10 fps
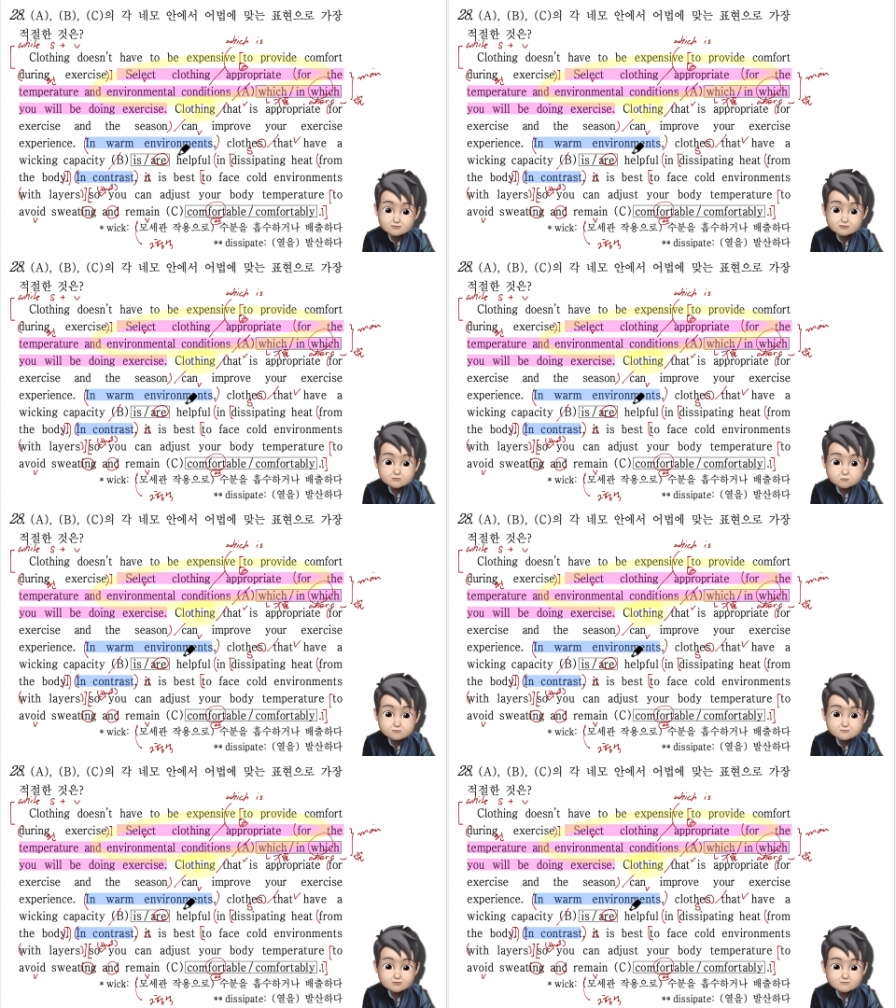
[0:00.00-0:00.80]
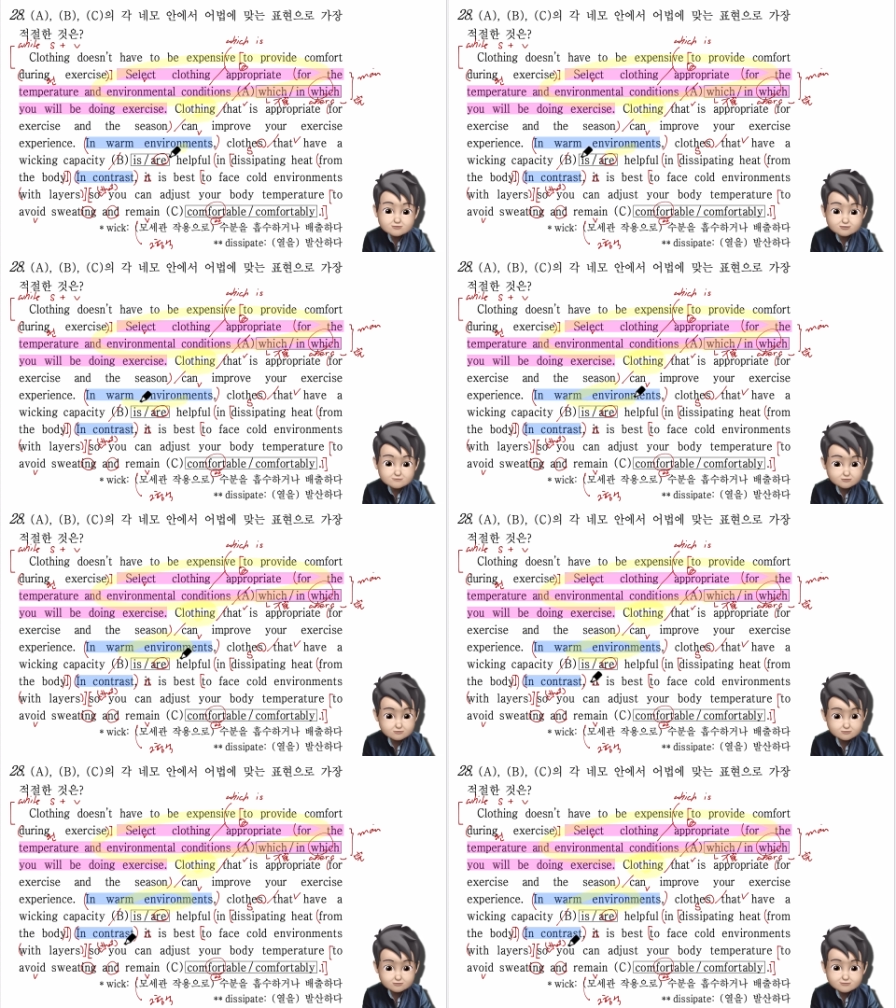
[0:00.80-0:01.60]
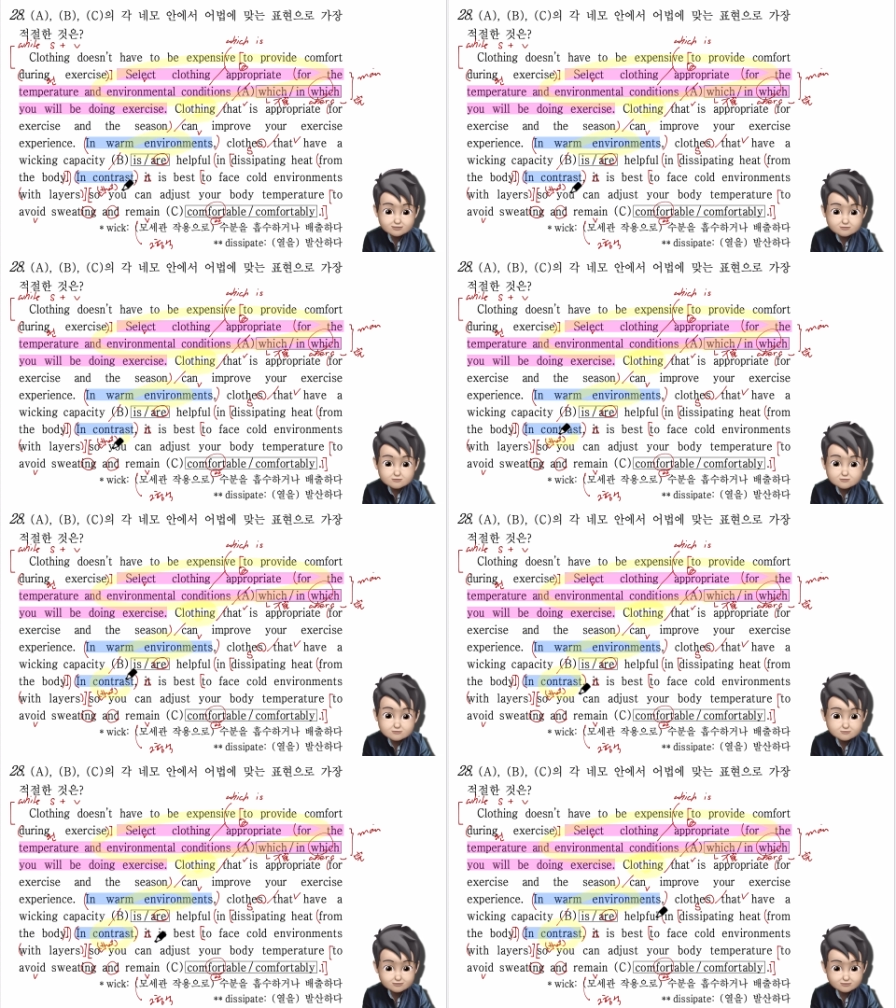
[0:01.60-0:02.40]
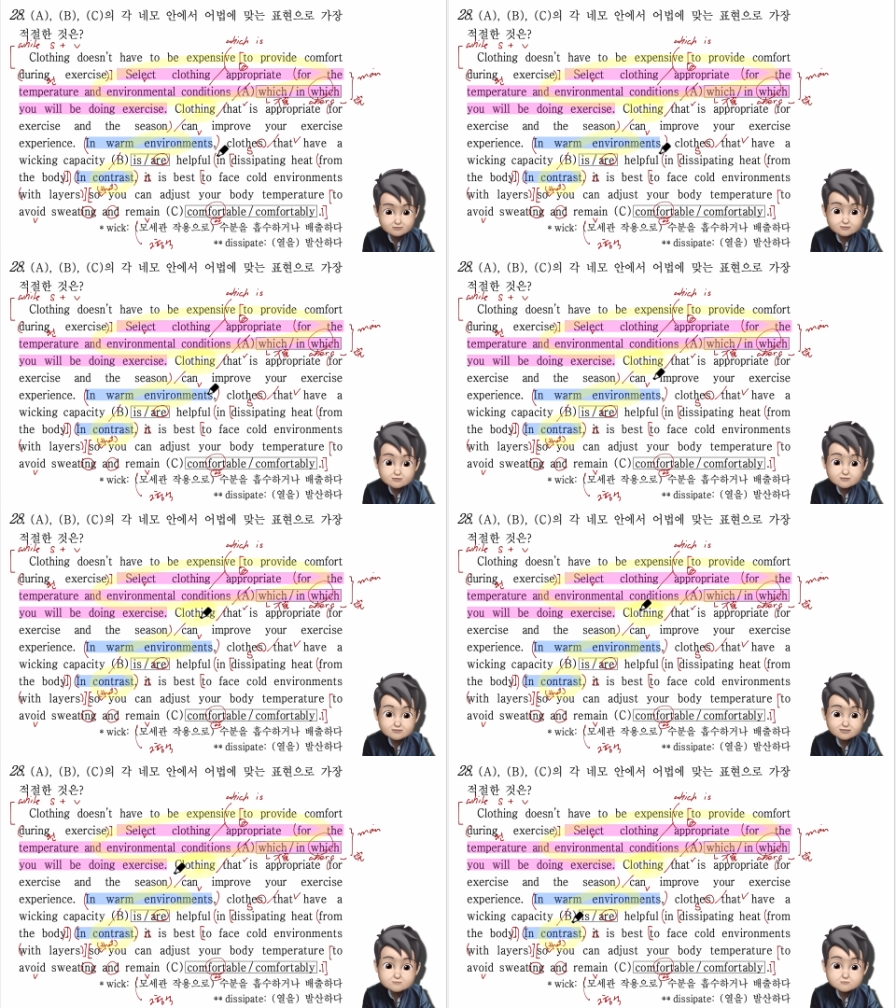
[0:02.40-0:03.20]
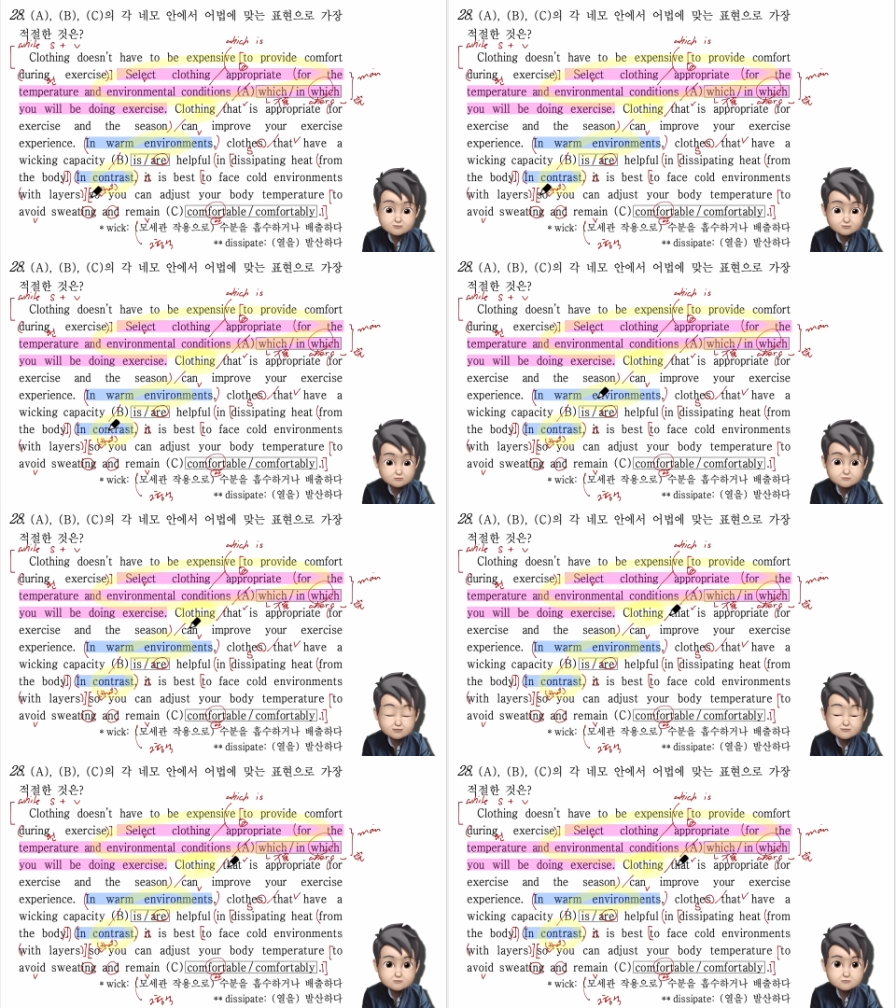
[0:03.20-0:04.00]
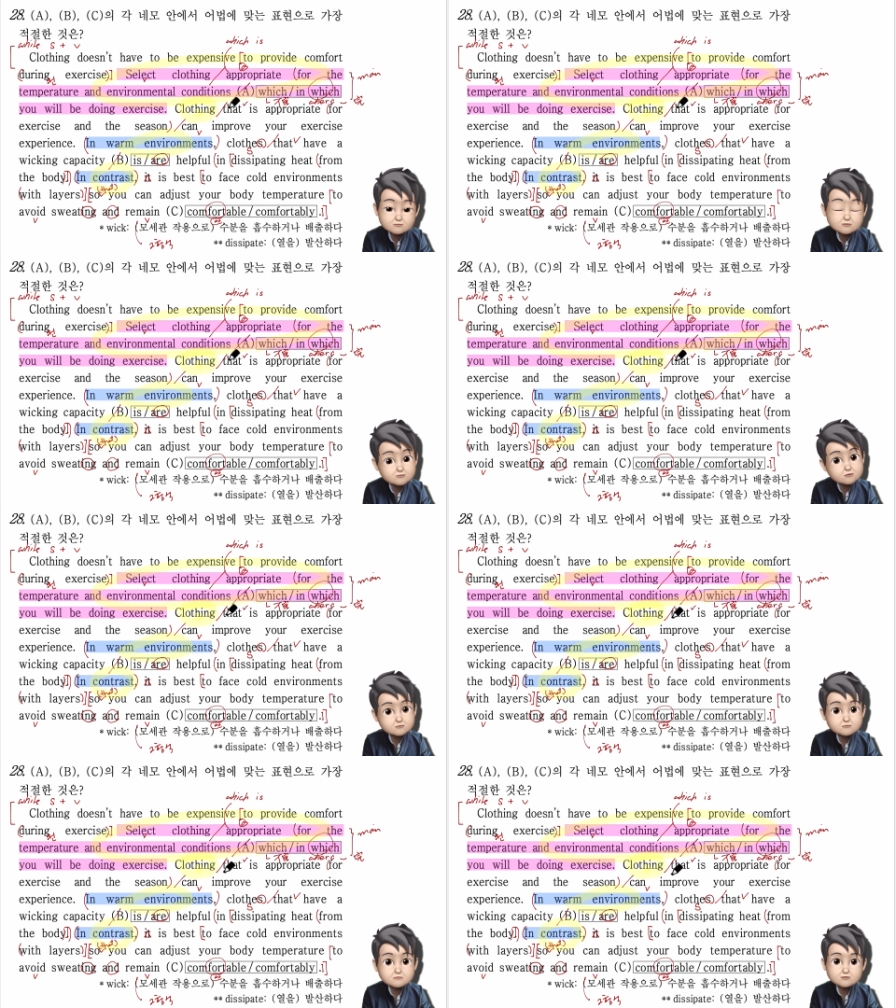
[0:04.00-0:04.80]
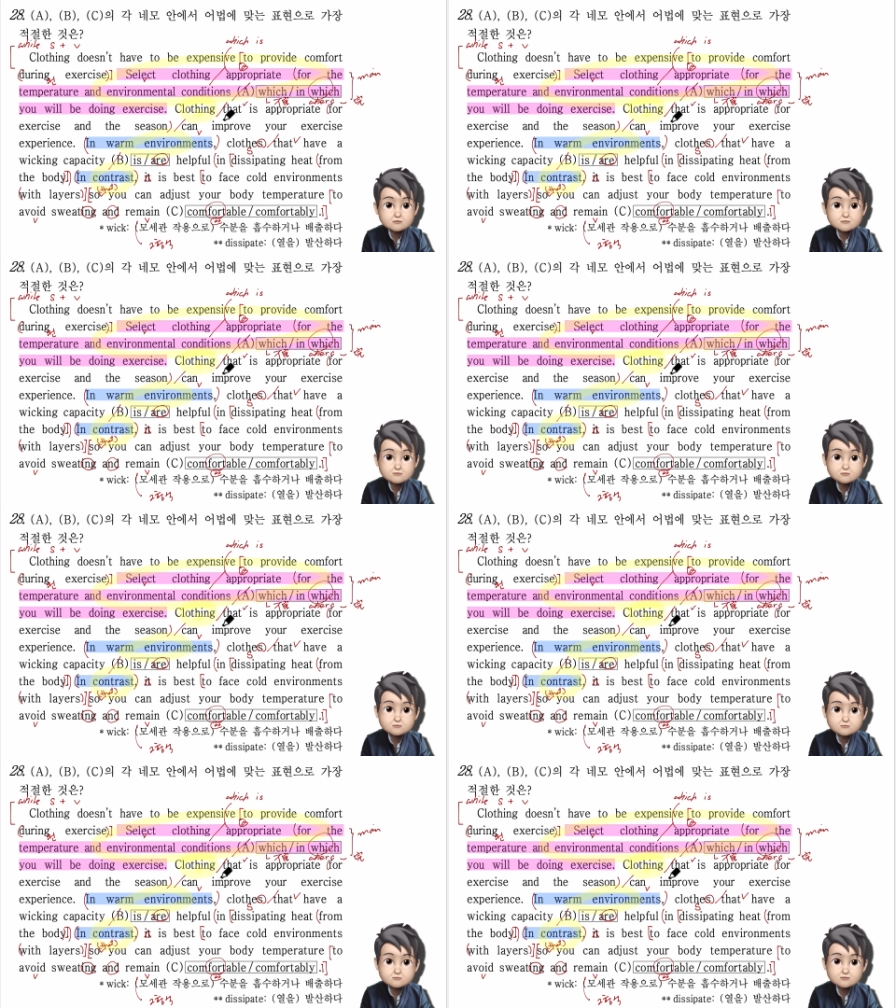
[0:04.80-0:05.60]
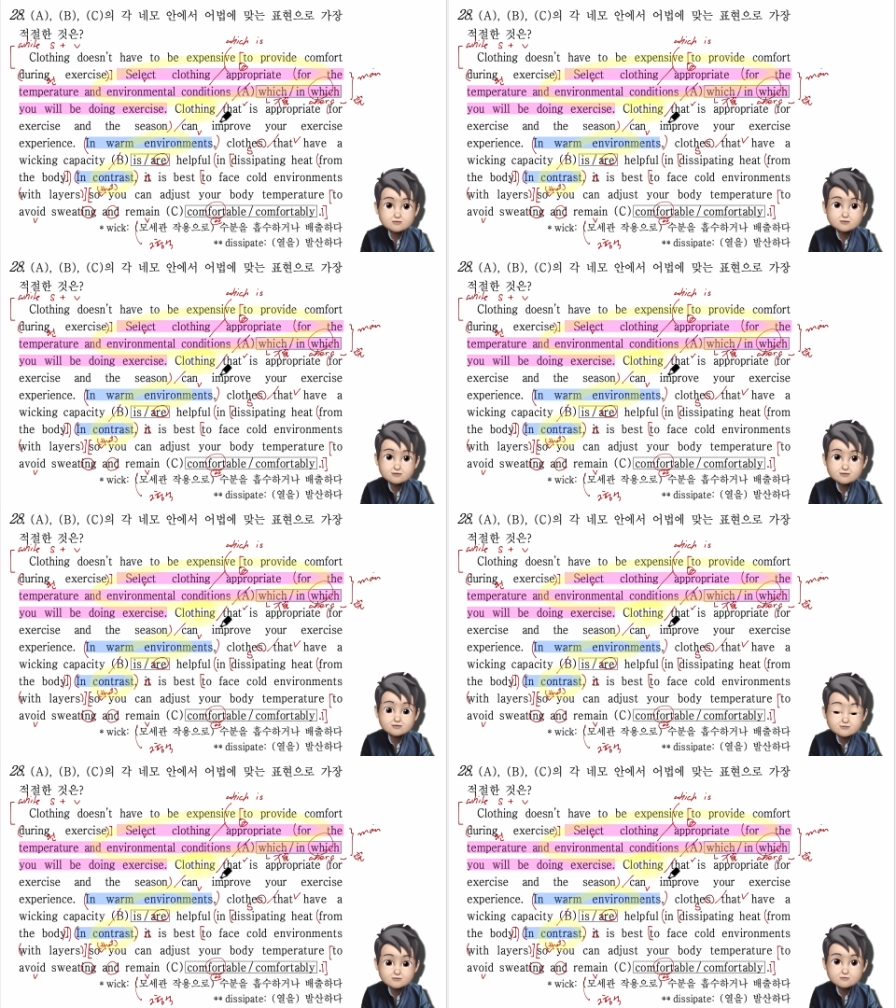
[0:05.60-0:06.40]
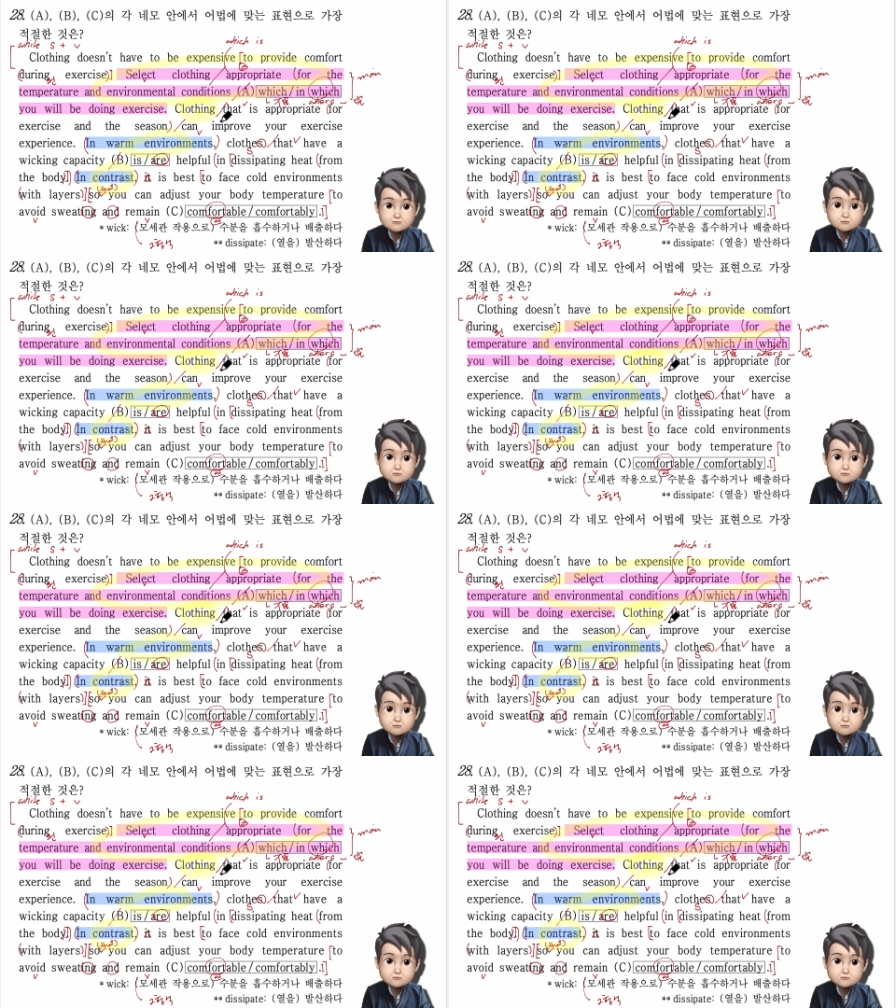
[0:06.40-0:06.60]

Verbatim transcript: in warm environments 그 다음에 in contrast 이 세 부분을 이용해 가지고 순서 문제는 나올 수도 있지 않겠나 아,